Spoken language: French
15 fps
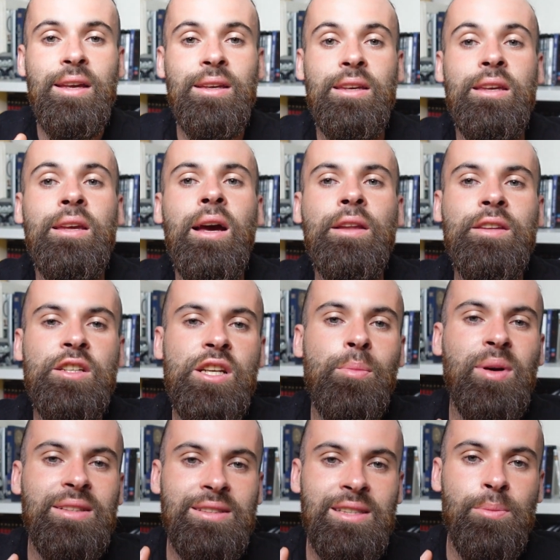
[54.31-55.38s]
qui a déjà
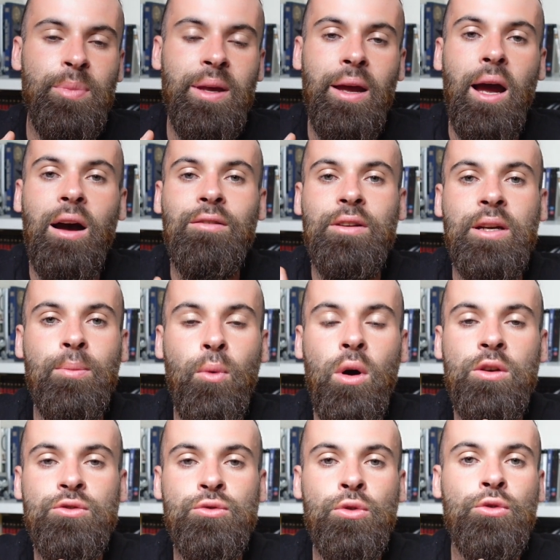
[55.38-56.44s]
participé avec moi
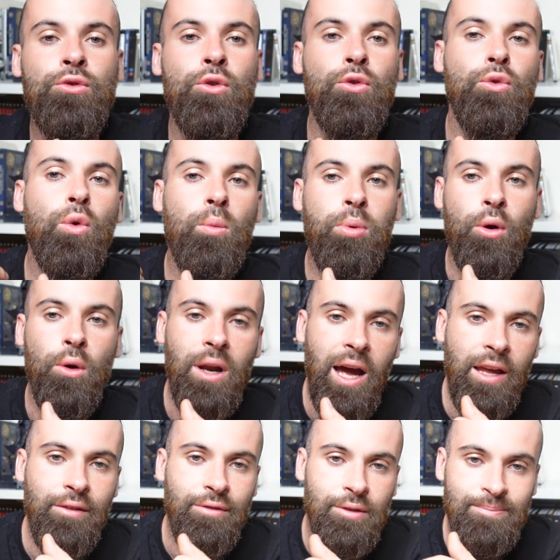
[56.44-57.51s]
sur de nombreux
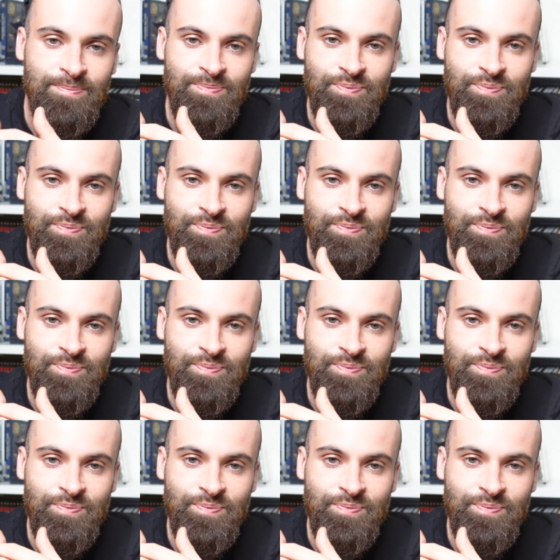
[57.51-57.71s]
lives